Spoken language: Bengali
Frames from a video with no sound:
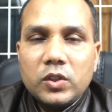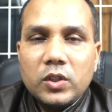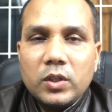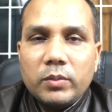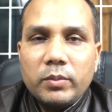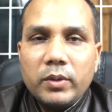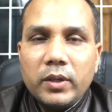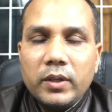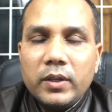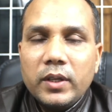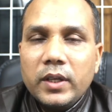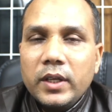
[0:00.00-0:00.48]
করতে
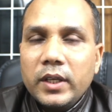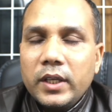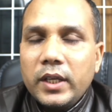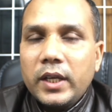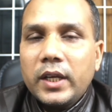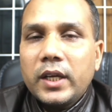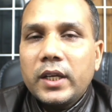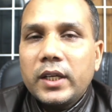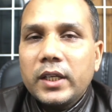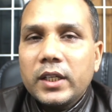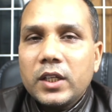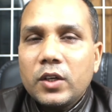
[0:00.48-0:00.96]
হবে
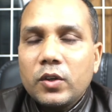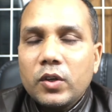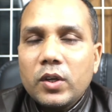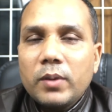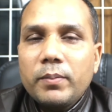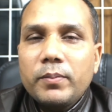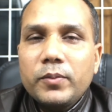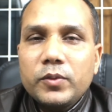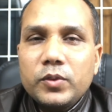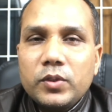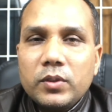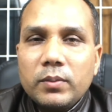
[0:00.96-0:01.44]
এখানে
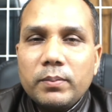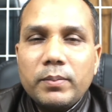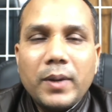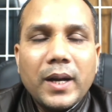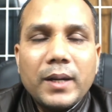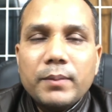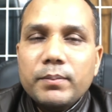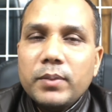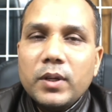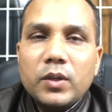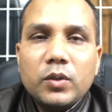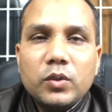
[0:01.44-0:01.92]
কাউকে
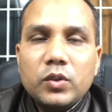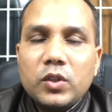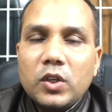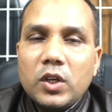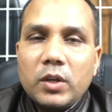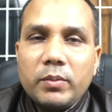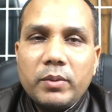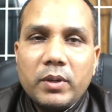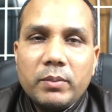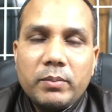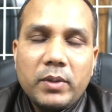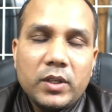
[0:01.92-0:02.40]
বাটপার হতে
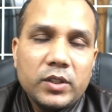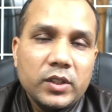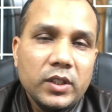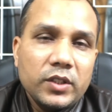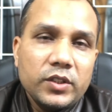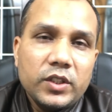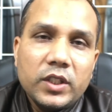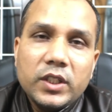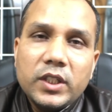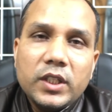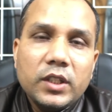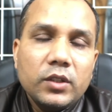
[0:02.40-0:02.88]
হবে না
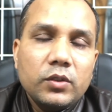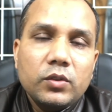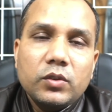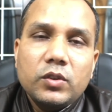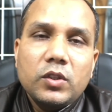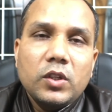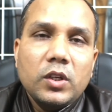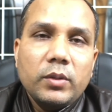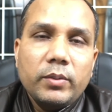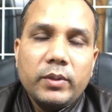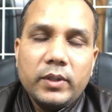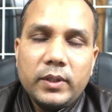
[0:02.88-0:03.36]
মানুষকে চিটিং
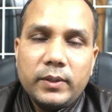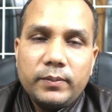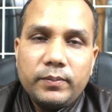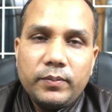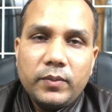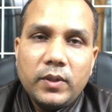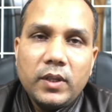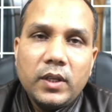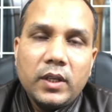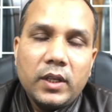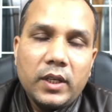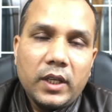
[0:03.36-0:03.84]
করতে হবে না
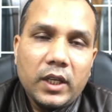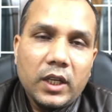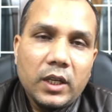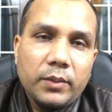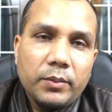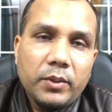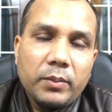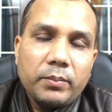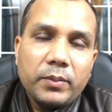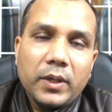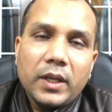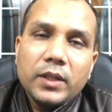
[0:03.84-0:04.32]

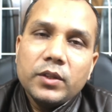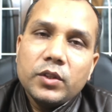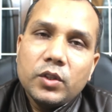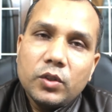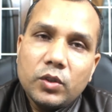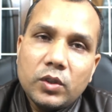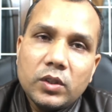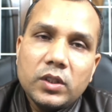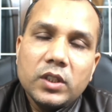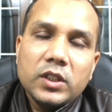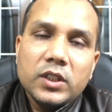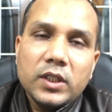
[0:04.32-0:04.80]
এখানে একটা
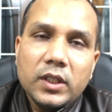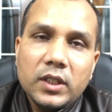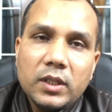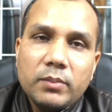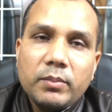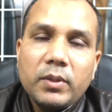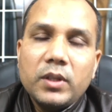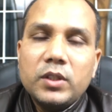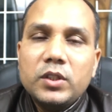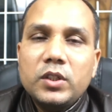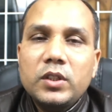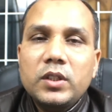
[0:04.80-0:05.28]
আন্তরিকতার সাথে
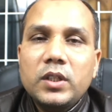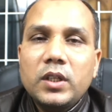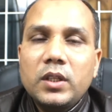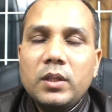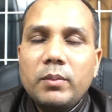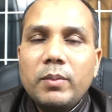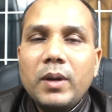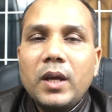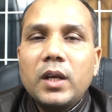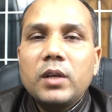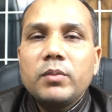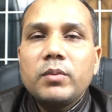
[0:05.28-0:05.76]
মানুষের
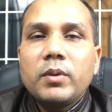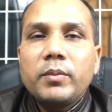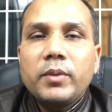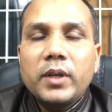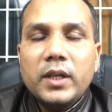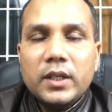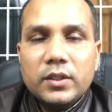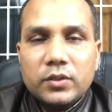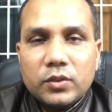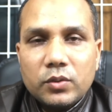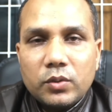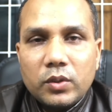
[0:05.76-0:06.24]
সাথে ভালোভাবে
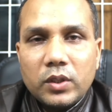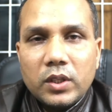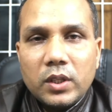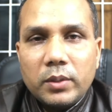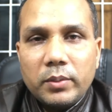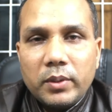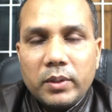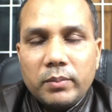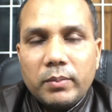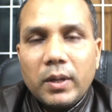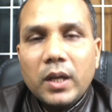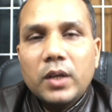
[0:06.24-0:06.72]
কাজ করে
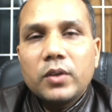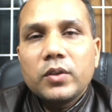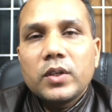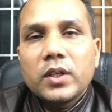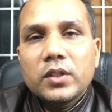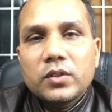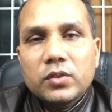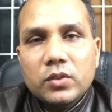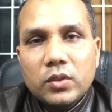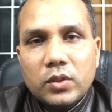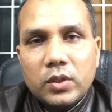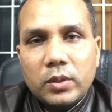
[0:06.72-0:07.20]
দেবেন ভালো
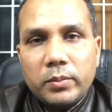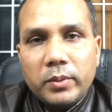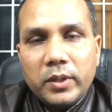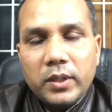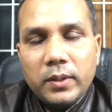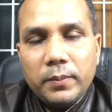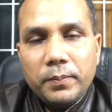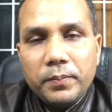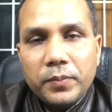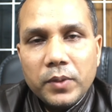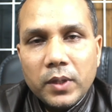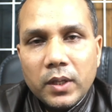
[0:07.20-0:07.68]
কাজ করে
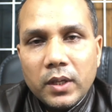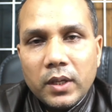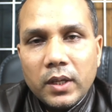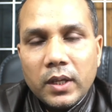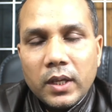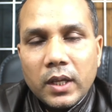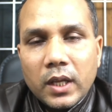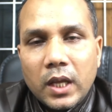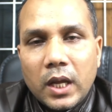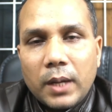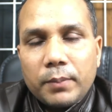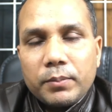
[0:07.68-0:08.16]
দেবেন
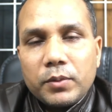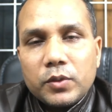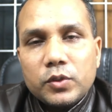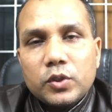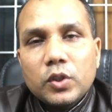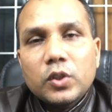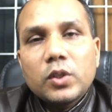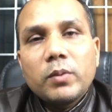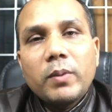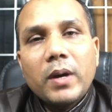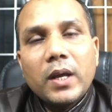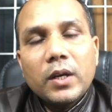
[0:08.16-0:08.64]
আপনি
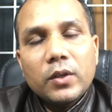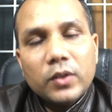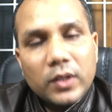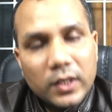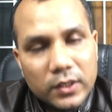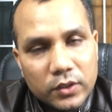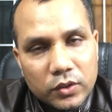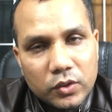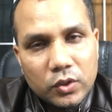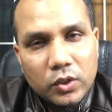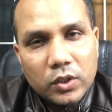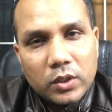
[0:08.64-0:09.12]
যত ভালো
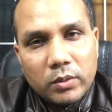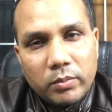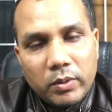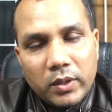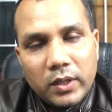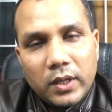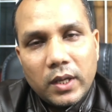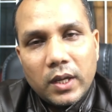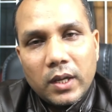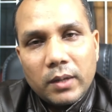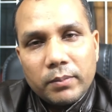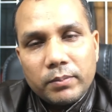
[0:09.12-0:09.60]
কাজ করে
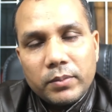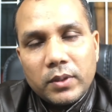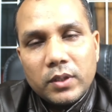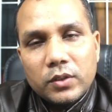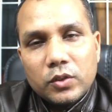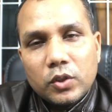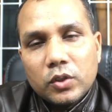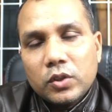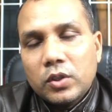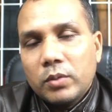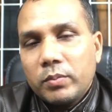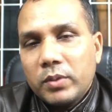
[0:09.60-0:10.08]
দেবেন আপনি
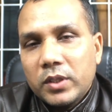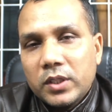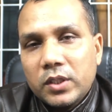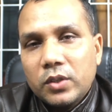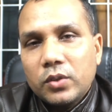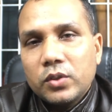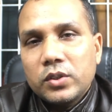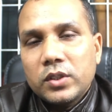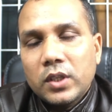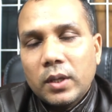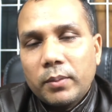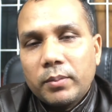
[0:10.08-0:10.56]
তত বেশি
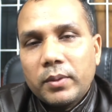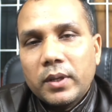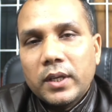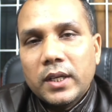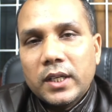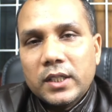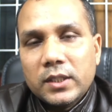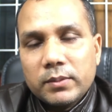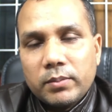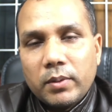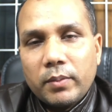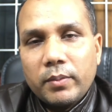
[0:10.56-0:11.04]
হচ্ছে আপনার
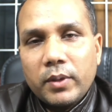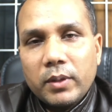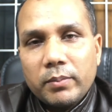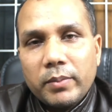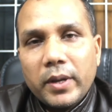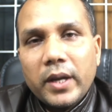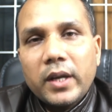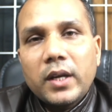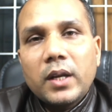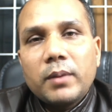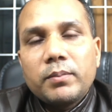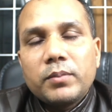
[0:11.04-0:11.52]
কাজ পাবেন
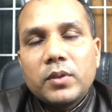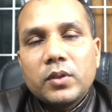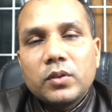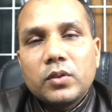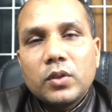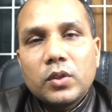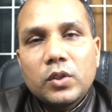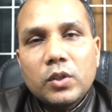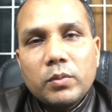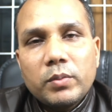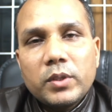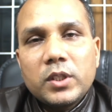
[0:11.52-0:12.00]
বাইরে আপনার
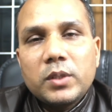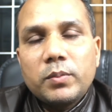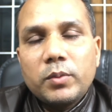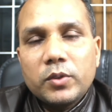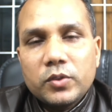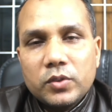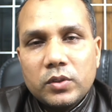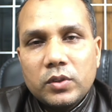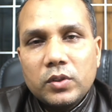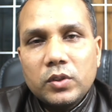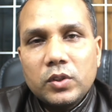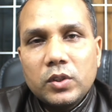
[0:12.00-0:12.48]
তত বেশি
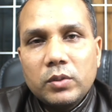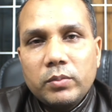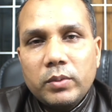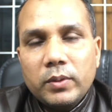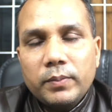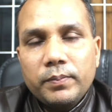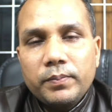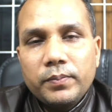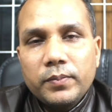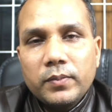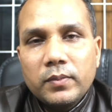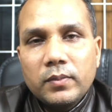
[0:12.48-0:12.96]
পছন্দ
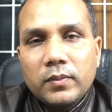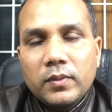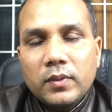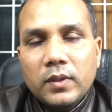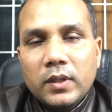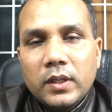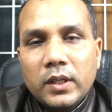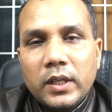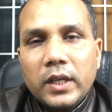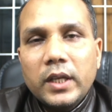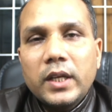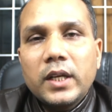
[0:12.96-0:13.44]
করবে
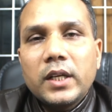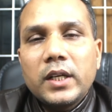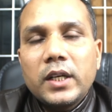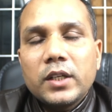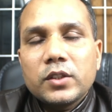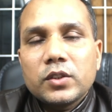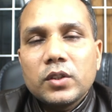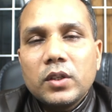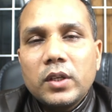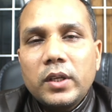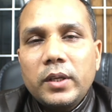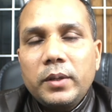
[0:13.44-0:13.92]
এখানে
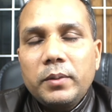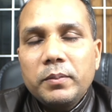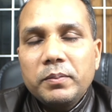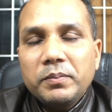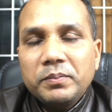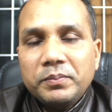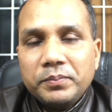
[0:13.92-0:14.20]
আসলে